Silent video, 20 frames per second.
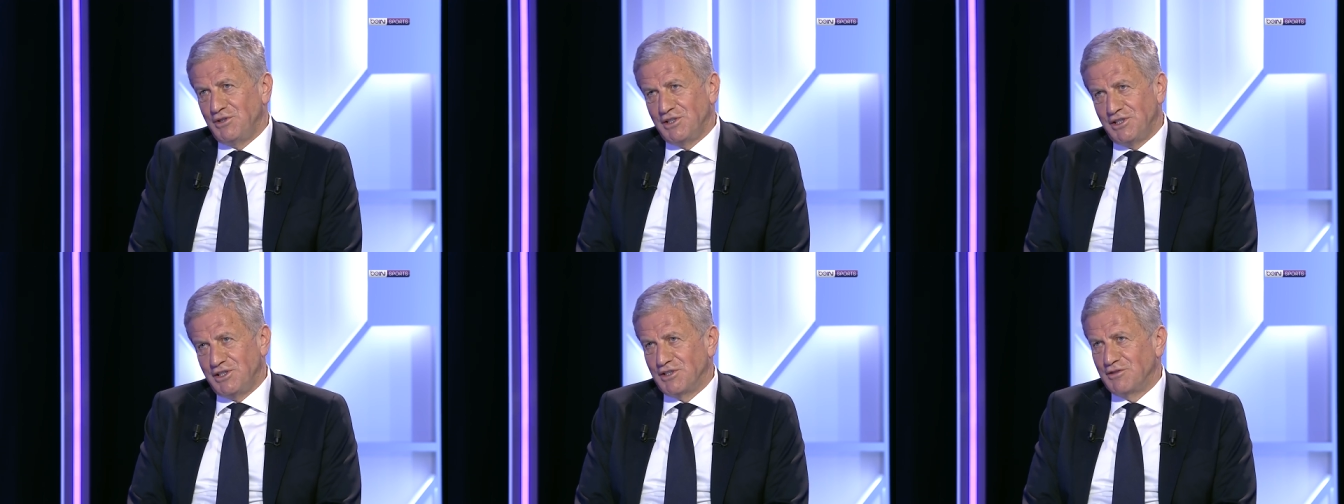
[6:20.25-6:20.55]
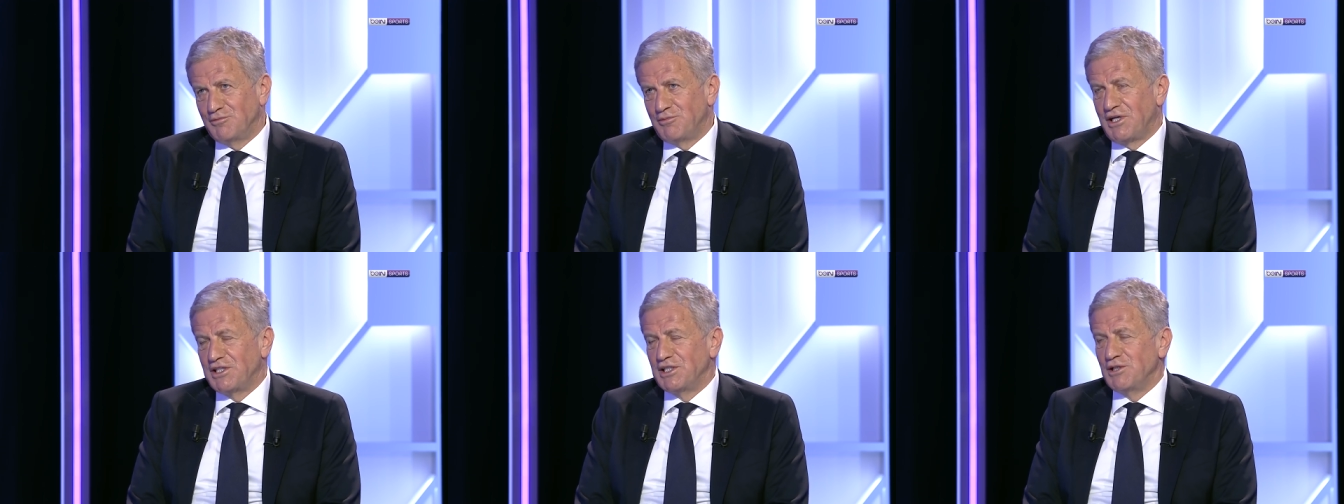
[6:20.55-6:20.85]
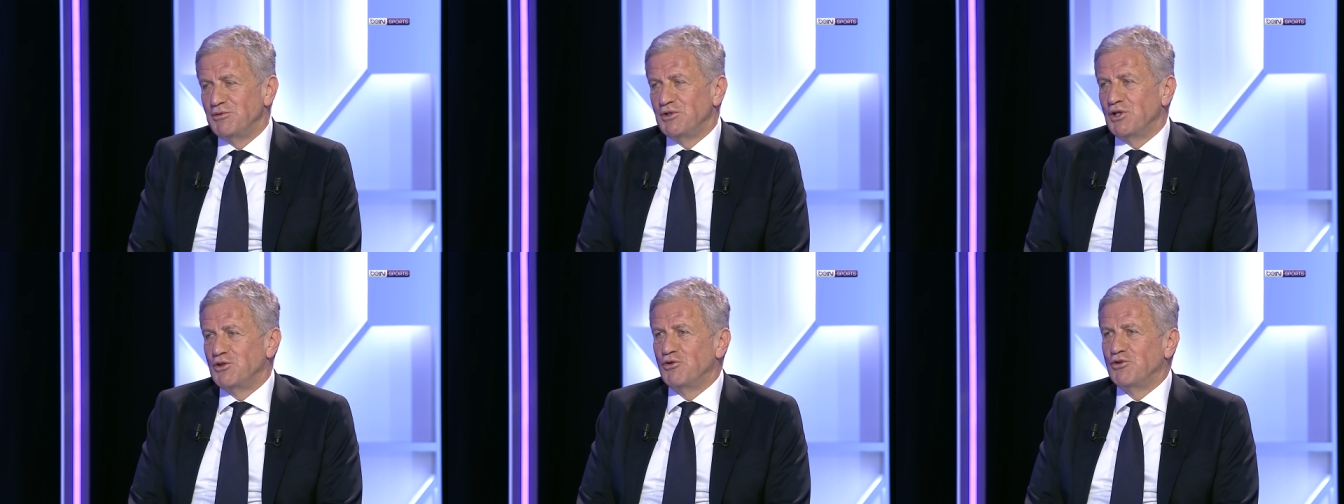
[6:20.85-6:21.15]
Bir yıl
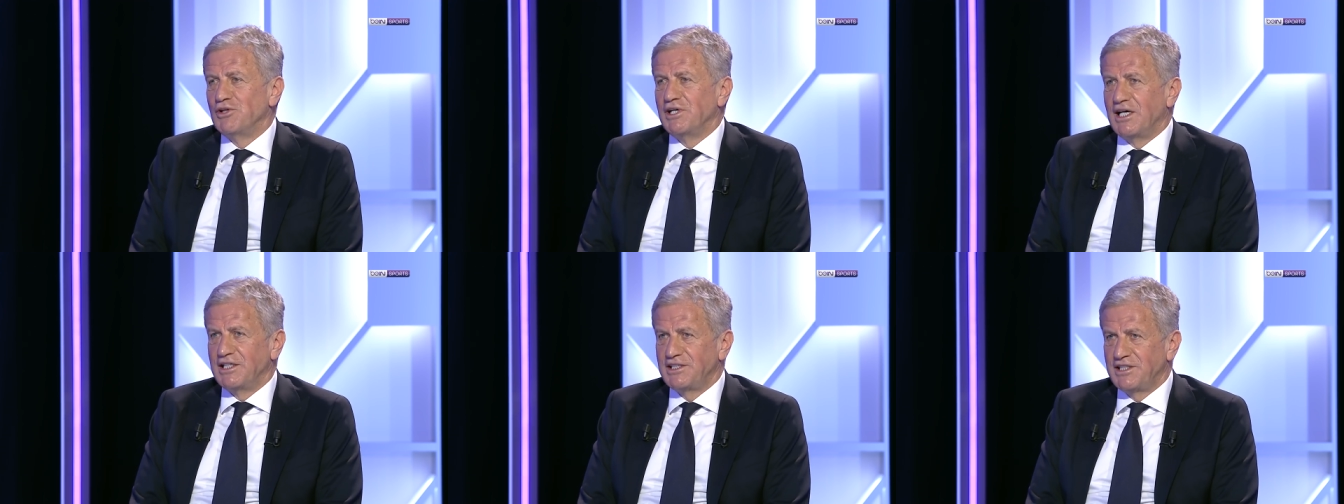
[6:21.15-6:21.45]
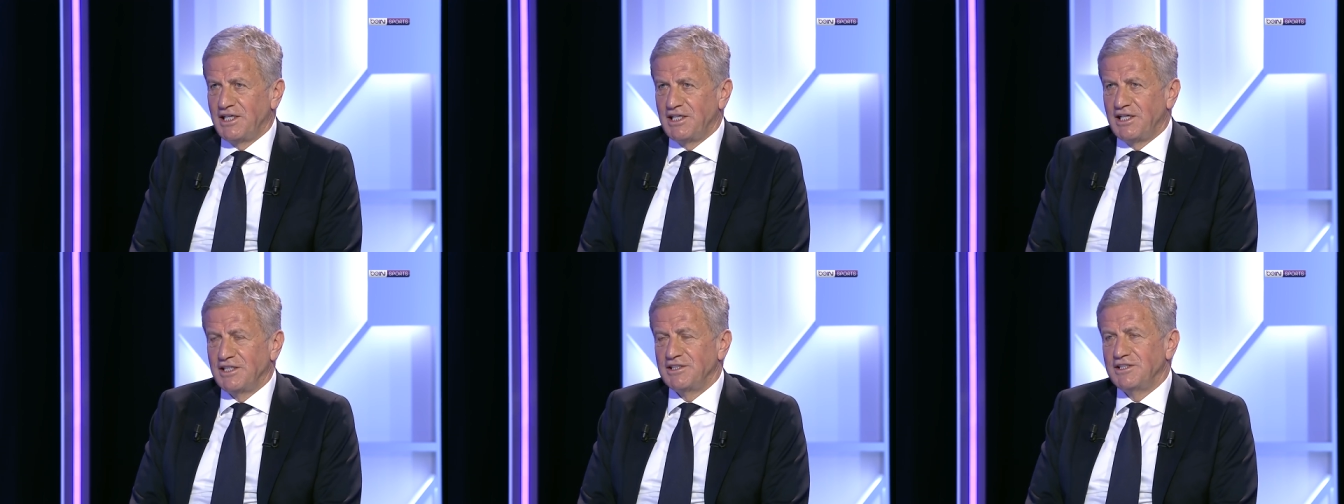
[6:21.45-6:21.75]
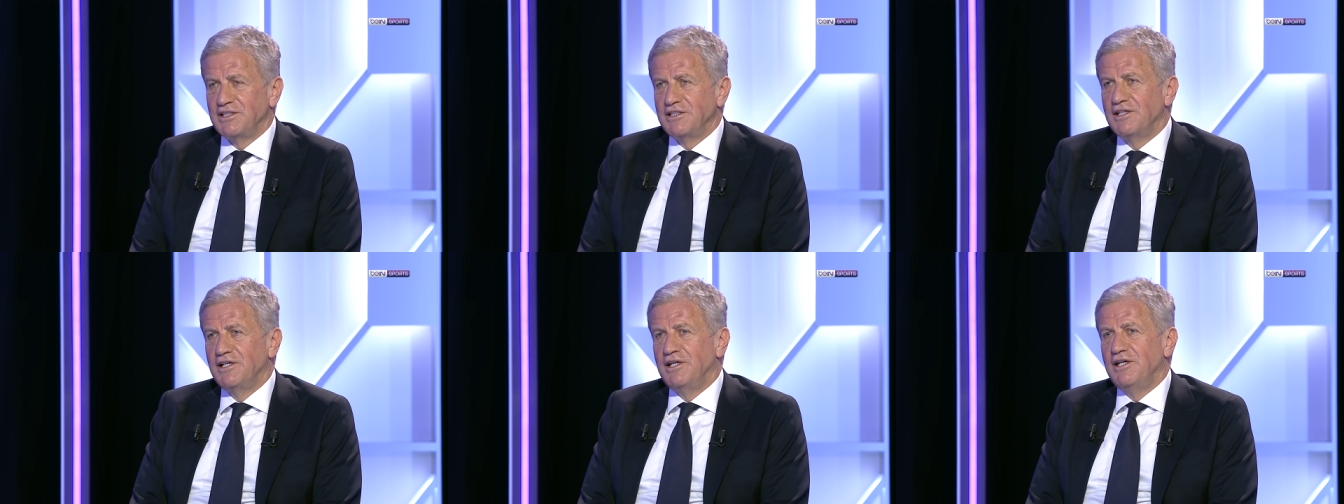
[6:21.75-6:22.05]
pandemiden dolayı
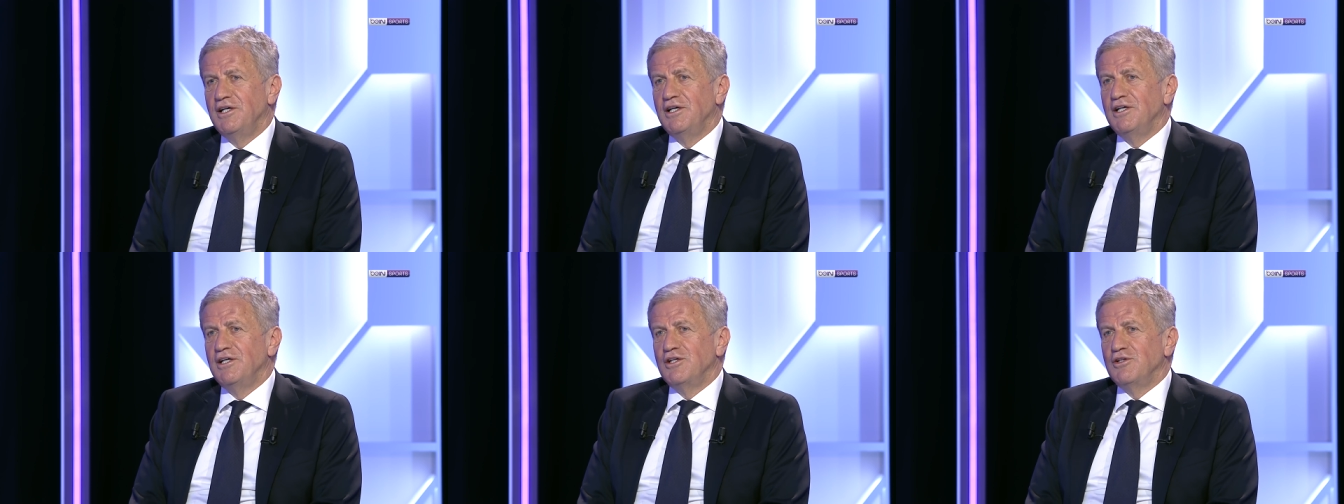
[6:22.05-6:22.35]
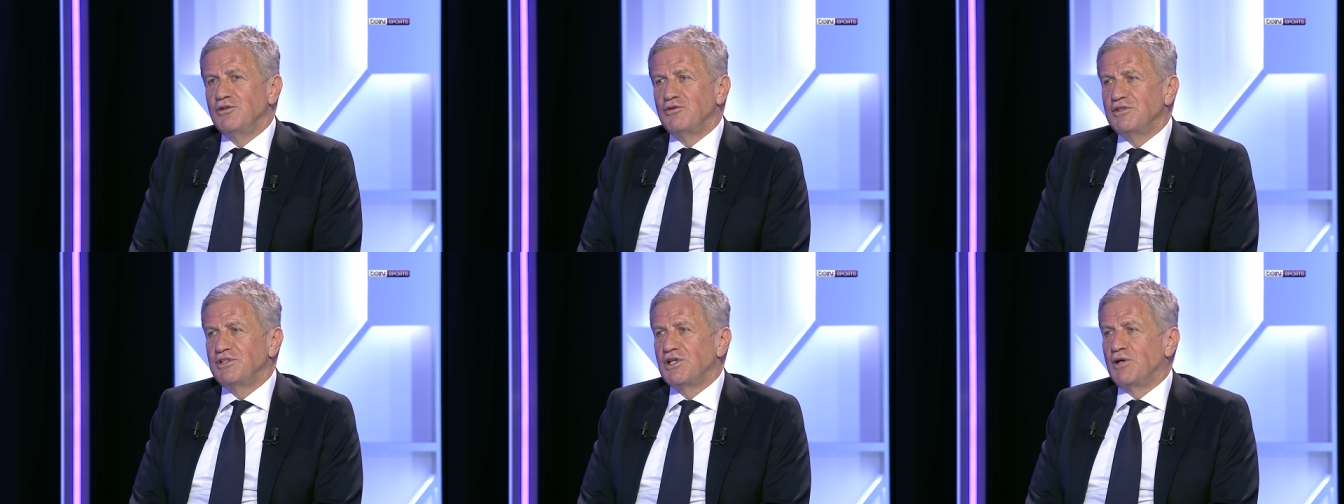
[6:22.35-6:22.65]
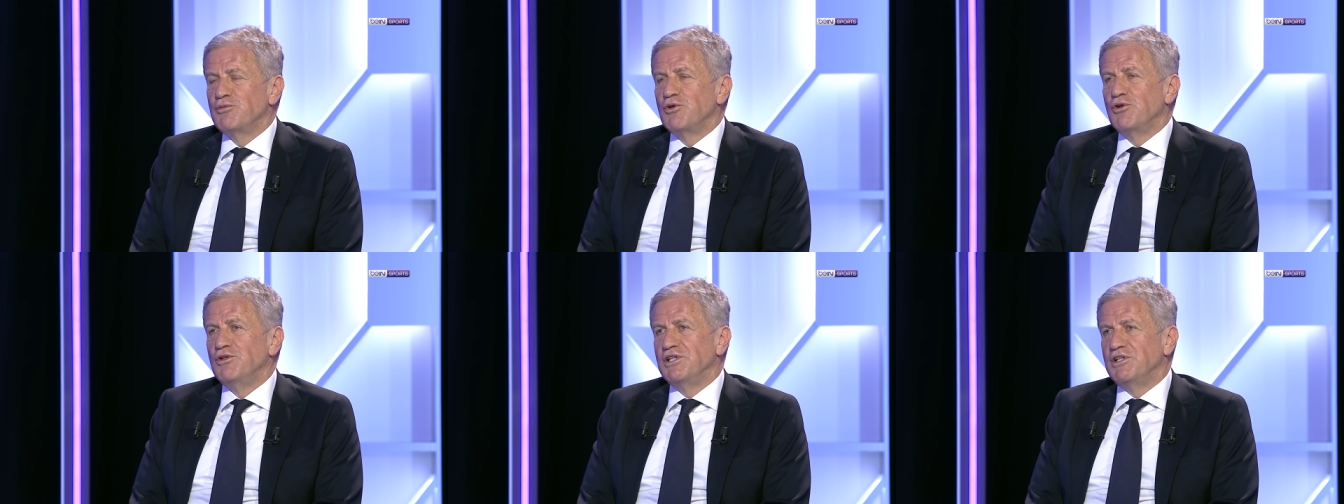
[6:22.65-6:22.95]
ertelendi.
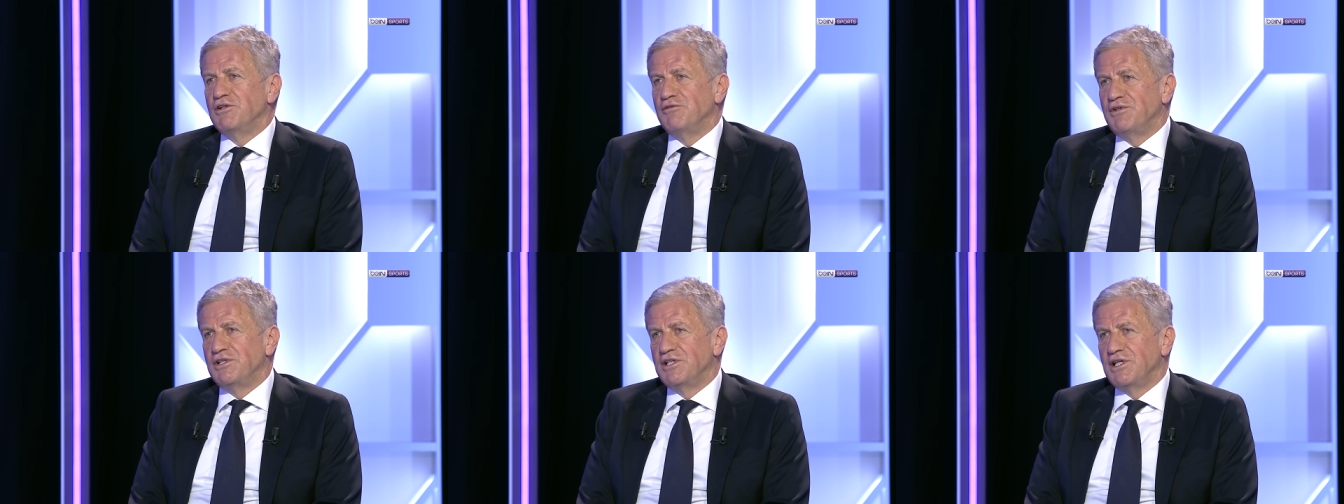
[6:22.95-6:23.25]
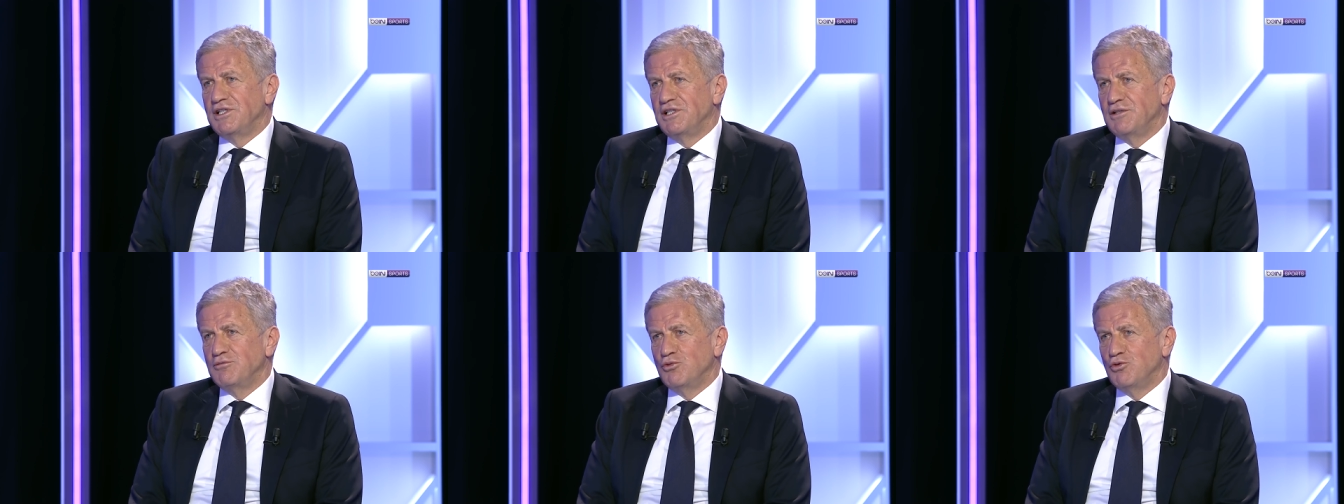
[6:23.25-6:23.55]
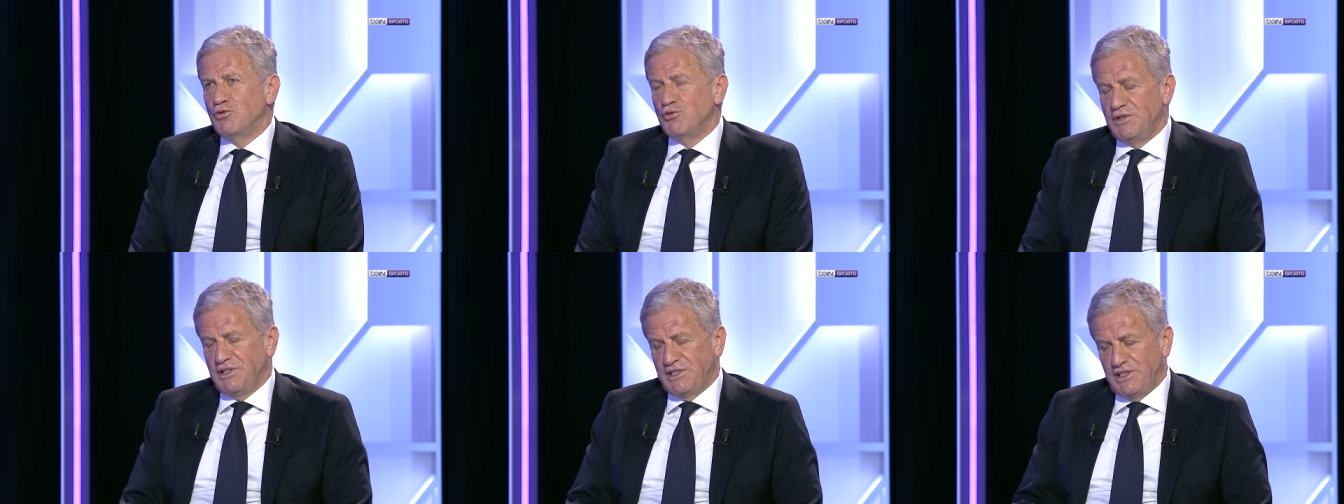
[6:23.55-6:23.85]
Şampiyon Ligi finali
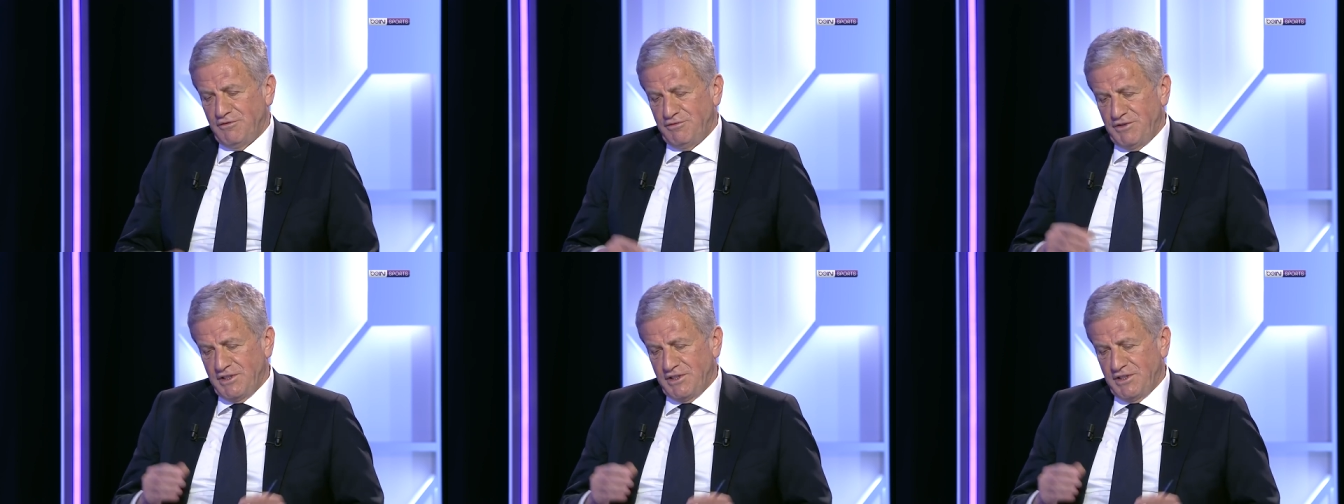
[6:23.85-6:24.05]
bu iki